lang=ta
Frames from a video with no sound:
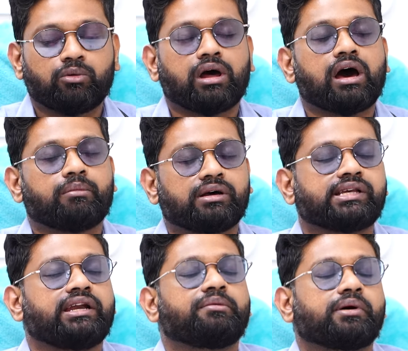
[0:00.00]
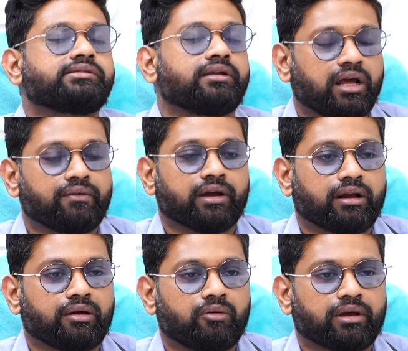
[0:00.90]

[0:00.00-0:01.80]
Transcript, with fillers: ஒரு ஆறு மாதம் எட்டு மாதம் இருக்க வைக்கலாம்